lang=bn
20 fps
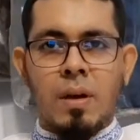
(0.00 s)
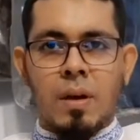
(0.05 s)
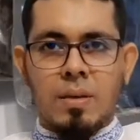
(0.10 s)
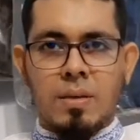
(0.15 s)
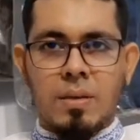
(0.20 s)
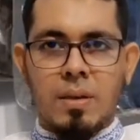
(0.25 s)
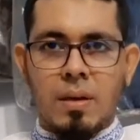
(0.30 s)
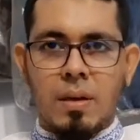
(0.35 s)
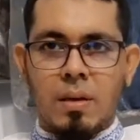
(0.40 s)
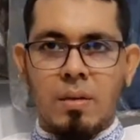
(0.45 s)

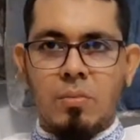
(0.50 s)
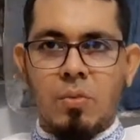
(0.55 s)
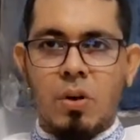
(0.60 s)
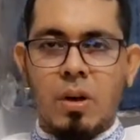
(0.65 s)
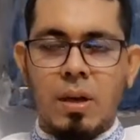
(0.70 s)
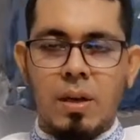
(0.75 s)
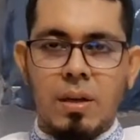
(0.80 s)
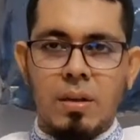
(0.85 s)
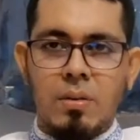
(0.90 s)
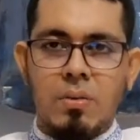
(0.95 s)
আসসালামু
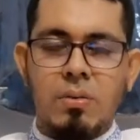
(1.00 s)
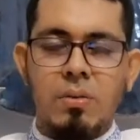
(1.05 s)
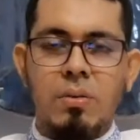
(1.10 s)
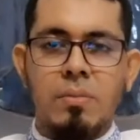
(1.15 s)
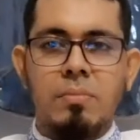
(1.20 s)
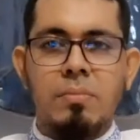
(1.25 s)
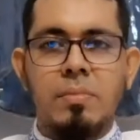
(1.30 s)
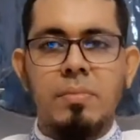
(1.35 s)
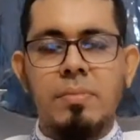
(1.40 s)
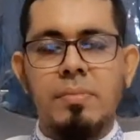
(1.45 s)

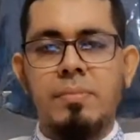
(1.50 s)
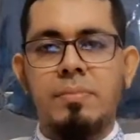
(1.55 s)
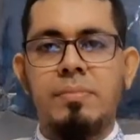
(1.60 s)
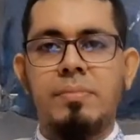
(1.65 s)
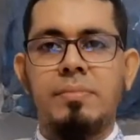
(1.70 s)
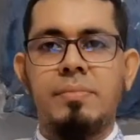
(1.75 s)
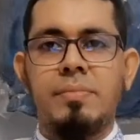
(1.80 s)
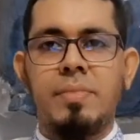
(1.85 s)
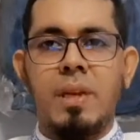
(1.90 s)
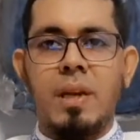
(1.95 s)
আলাইকুম
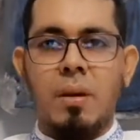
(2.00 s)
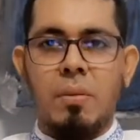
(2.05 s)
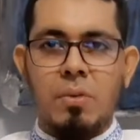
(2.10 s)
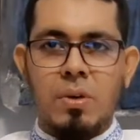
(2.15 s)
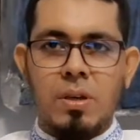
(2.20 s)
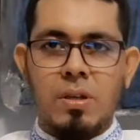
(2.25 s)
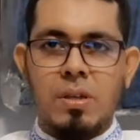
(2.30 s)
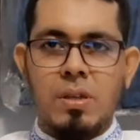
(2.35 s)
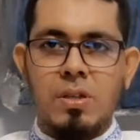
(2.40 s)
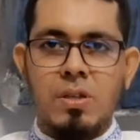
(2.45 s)

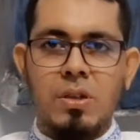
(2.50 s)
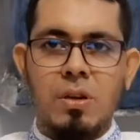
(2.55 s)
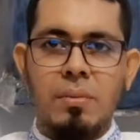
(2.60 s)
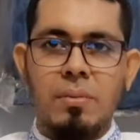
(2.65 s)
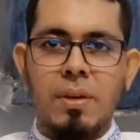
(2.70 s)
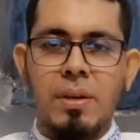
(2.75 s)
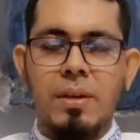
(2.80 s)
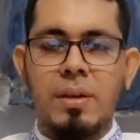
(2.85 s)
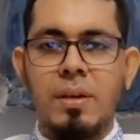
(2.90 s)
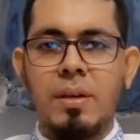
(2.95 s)
কেমন আছেন
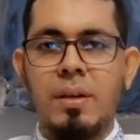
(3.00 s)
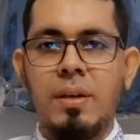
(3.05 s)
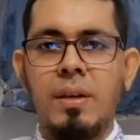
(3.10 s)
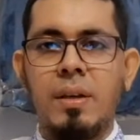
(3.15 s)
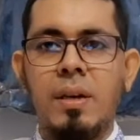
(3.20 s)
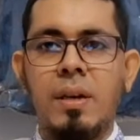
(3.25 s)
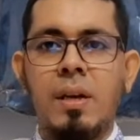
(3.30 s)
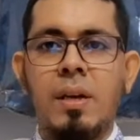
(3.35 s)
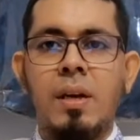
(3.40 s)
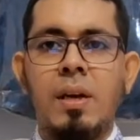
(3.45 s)
সবাই
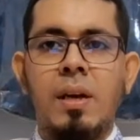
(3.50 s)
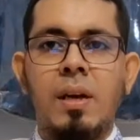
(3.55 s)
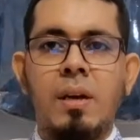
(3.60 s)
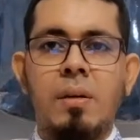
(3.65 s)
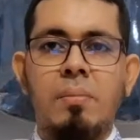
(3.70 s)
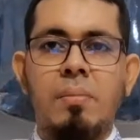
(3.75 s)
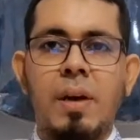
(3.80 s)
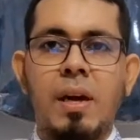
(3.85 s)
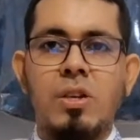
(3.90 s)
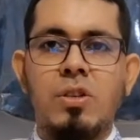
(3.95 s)

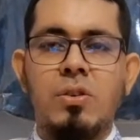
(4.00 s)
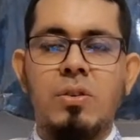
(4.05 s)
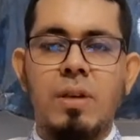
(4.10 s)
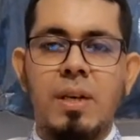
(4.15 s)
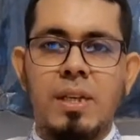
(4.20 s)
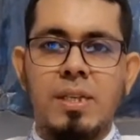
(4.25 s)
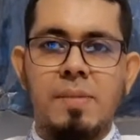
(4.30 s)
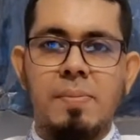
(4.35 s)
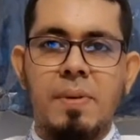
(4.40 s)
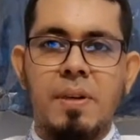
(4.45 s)
ফ্যাশন
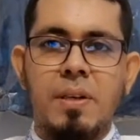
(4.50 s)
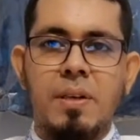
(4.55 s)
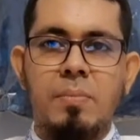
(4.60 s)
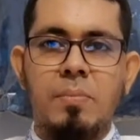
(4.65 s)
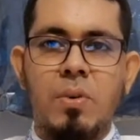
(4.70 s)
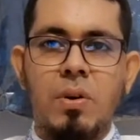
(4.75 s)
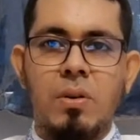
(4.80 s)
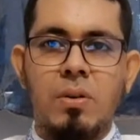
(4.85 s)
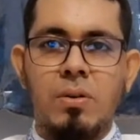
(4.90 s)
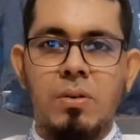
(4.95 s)
এক্সপার্টের
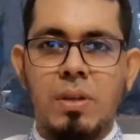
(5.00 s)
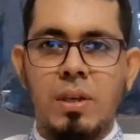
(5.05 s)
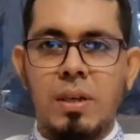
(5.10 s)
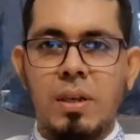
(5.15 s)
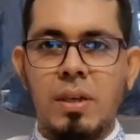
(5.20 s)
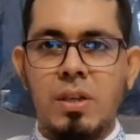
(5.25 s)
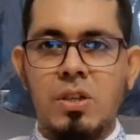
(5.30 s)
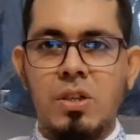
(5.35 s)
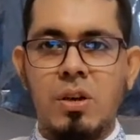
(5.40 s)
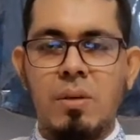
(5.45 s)
পক্ষ
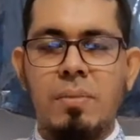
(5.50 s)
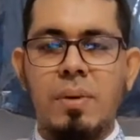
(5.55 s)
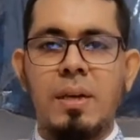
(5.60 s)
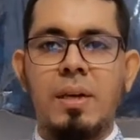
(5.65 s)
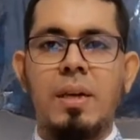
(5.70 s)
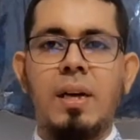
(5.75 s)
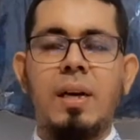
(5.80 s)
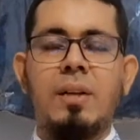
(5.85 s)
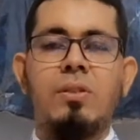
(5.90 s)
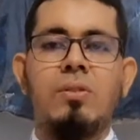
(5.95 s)
থেকে
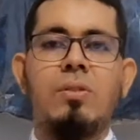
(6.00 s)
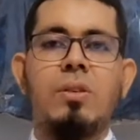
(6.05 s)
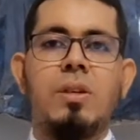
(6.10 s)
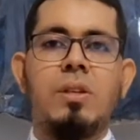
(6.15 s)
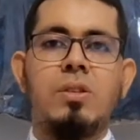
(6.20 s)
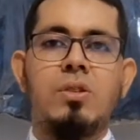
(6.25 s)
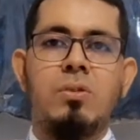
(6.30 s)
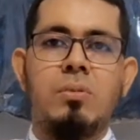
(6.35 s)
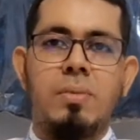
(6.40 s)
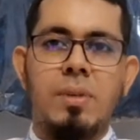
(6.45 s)
সবাইকে
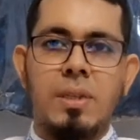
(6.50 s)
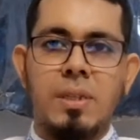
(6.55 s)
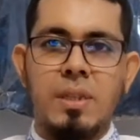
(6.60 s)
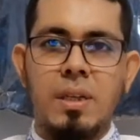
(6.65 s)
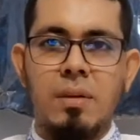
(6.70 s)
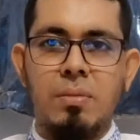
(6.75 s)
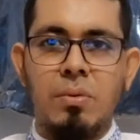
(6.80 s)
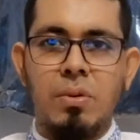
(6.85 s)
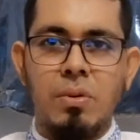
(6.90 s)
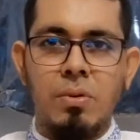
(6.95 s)
আন্তরিক শুভেচ্ছা
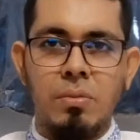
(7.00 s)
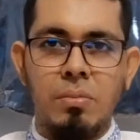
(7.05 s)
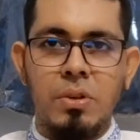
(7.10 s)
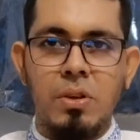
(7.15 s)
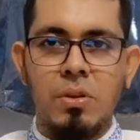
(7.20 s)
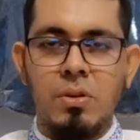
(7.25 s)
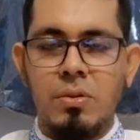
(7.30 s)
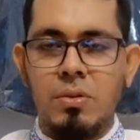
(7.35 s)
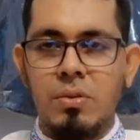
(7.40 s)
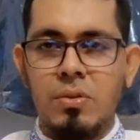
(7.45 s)
এবং
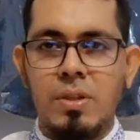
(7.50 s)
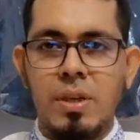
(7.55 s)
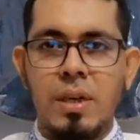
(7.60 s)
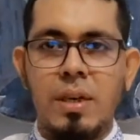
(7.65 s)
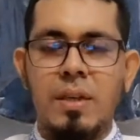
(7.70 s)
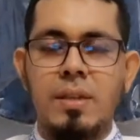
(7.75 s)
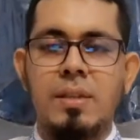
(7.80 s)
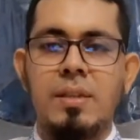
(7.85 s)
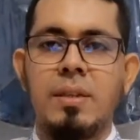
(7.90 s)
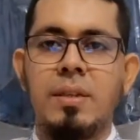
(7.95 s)
অভিনন্দন
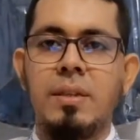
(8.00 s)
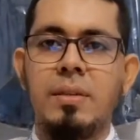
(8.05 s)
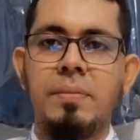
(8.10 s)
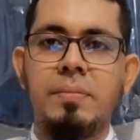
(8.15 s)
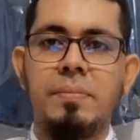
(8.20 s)
জানাচ্ছি